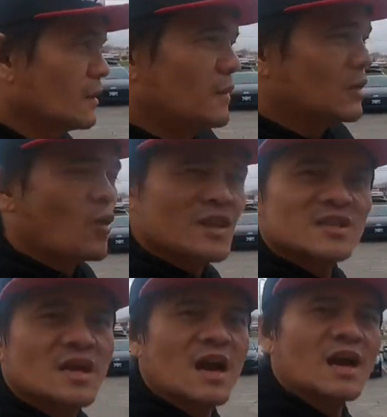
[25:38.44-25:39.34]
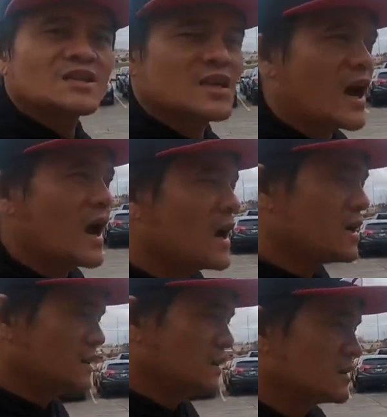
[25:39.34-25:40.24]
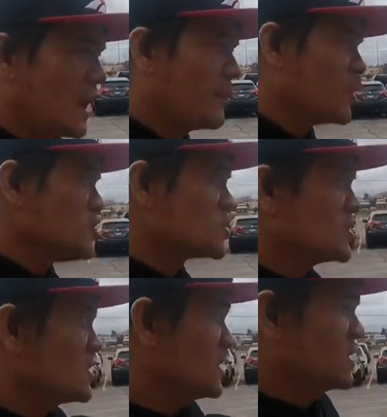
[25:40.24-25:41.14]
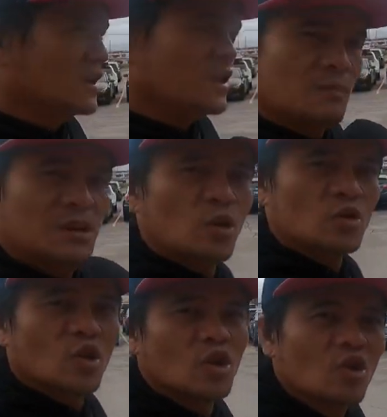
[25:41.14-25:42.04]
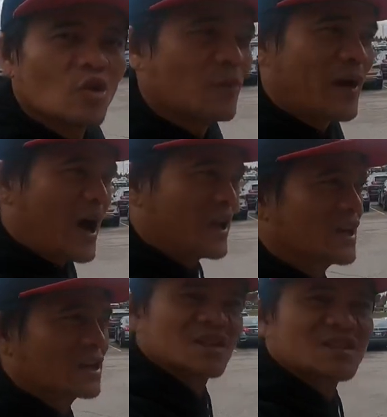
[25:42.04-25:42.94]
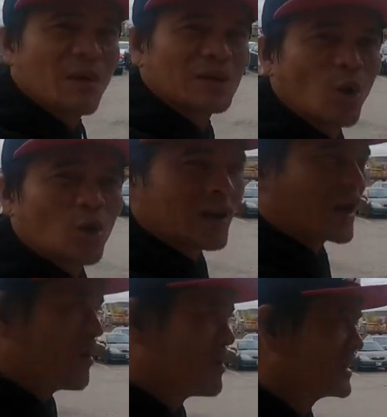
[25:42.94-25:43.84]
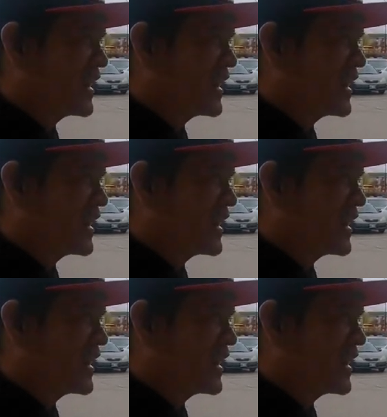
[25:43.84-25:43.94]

Maghuwas ng hands ha Tapos ibitog nyo yung kumain hanggang sa magtokrarawan